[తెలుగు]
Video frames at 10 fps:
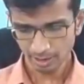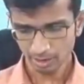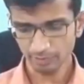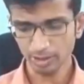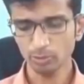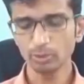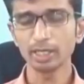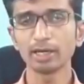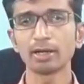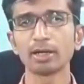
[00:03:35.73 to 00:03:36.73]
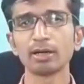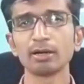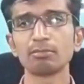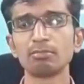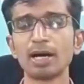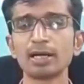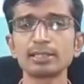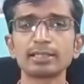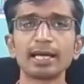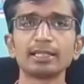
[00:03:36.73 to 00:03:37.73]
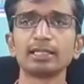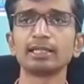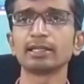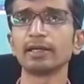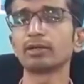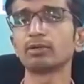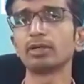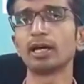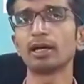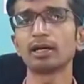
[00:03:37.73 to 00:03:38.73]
ఇవి కూడా మాస్ గ్యాదరింగ్ లేకుండా